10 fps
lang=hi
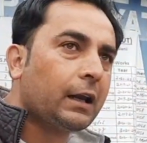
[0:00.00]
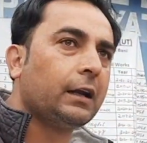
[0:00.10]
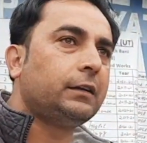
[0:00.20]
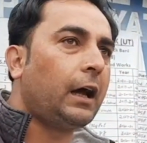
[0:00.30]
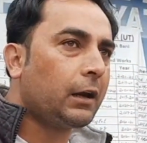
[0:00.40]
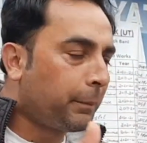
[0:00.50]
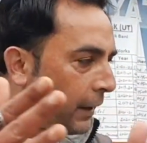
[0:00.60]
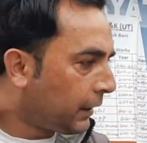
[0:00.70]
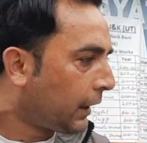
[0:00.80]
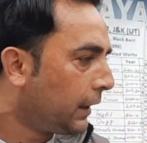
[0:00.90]
अगर लगता
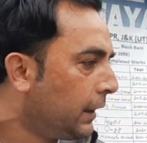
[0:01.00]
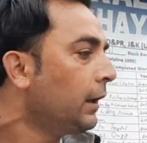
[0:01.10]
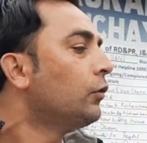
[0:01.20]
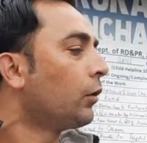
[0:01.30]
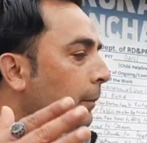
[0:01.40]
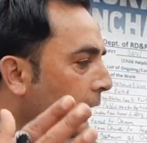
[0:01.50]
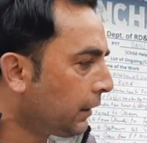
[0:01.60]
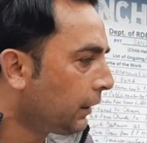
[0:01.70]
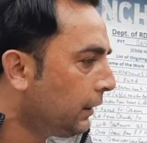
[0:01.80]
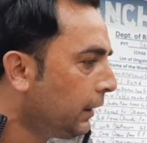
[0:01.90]
है रिपेयर करनी है तो
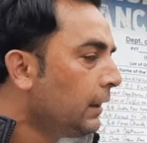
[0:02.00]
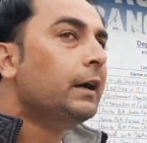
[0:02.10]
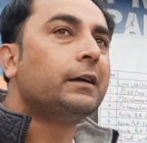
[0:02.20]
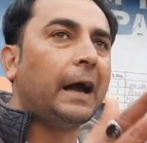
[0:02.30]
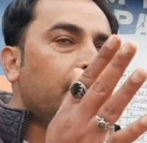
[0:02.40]
रिपेयर करिए